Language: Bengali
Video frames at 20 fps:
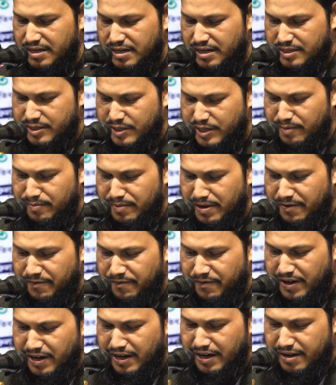আজকের
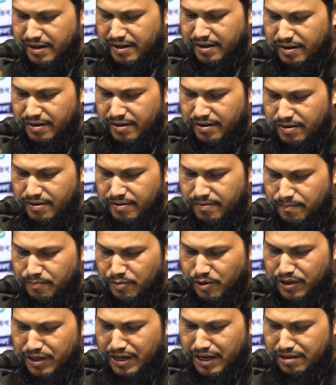মাহফিনের
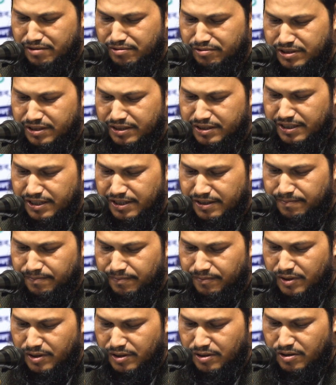প্রধান অতিথি
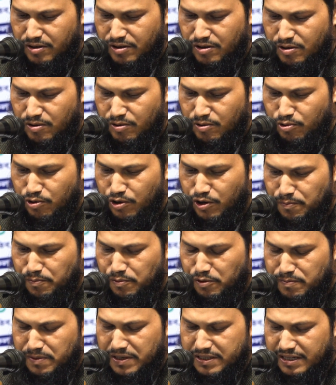
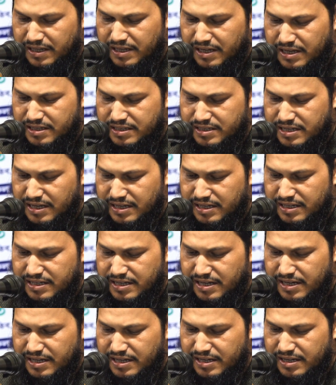গৌরীপুর বাজারের
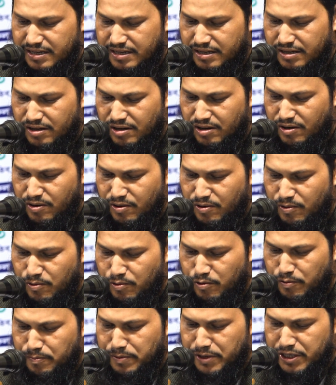সেক্রেটারি
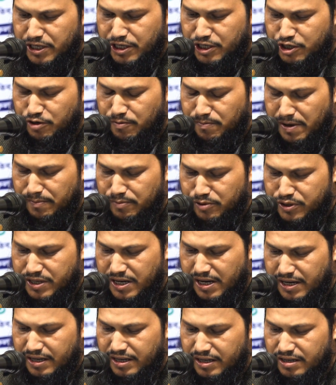ও বিশিষ্ট
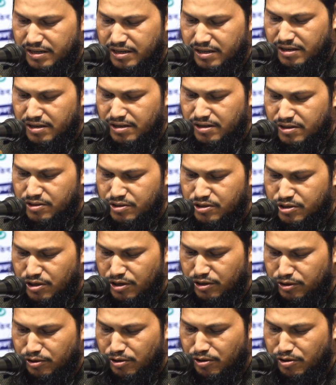ব্যবসায়ী
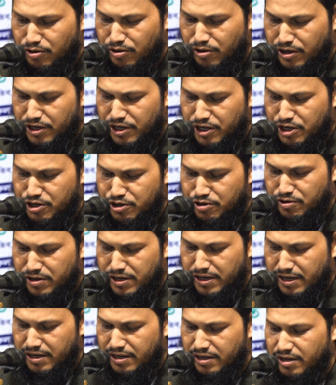সত্রনং
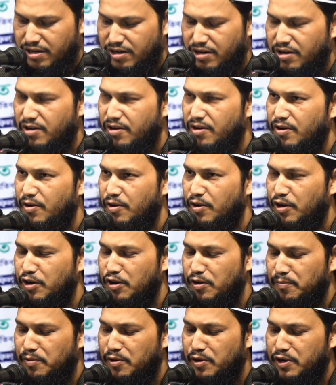ইউনিয়নের
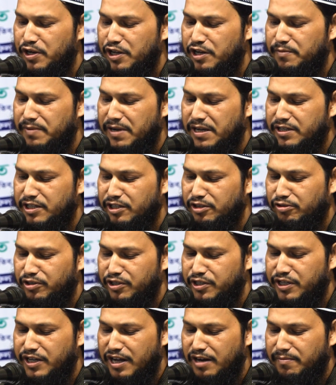নবনির্বাচিত
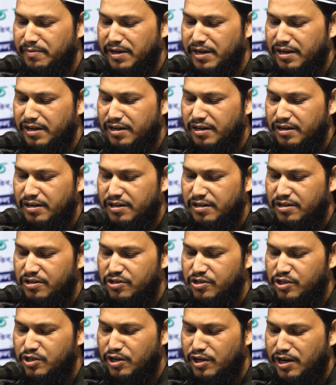চেয়ারম্যান
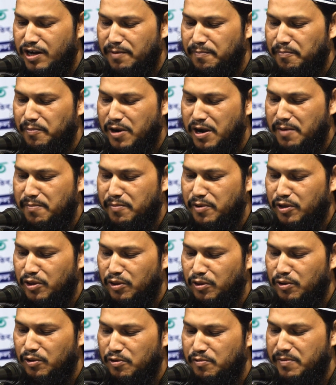জনাব মোহাম্মদ
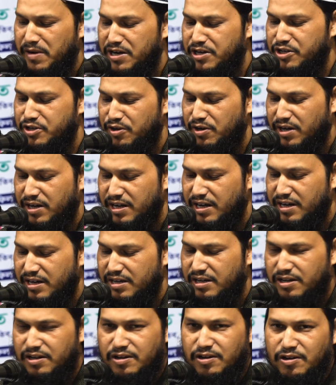নৌমান সরকার
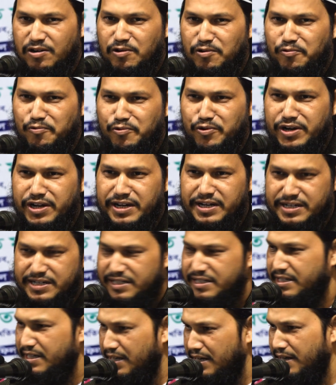উনি
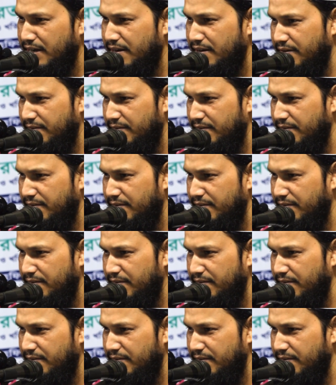এসেছিলেন